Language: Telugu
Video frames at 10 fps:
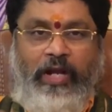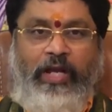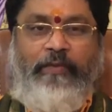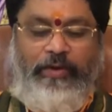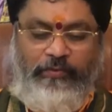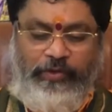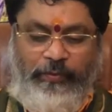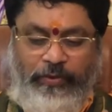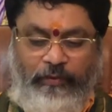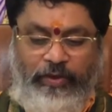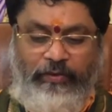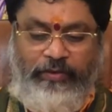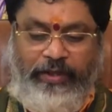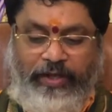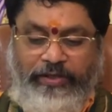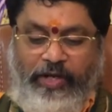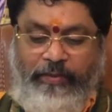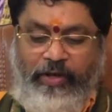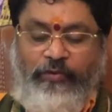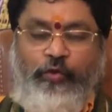అలాగే మనం చెప్పుకుంటూ వెళ్తుంటే కన్యా
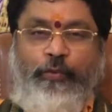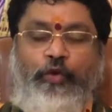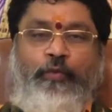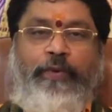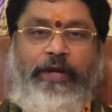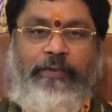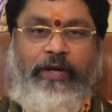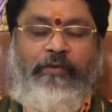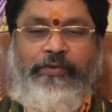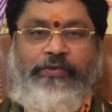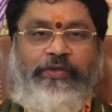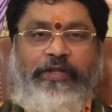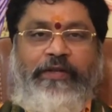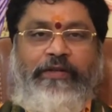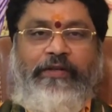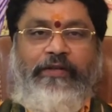భాగం వచ్చి బొడ్డు పై భాగం వస్తుంది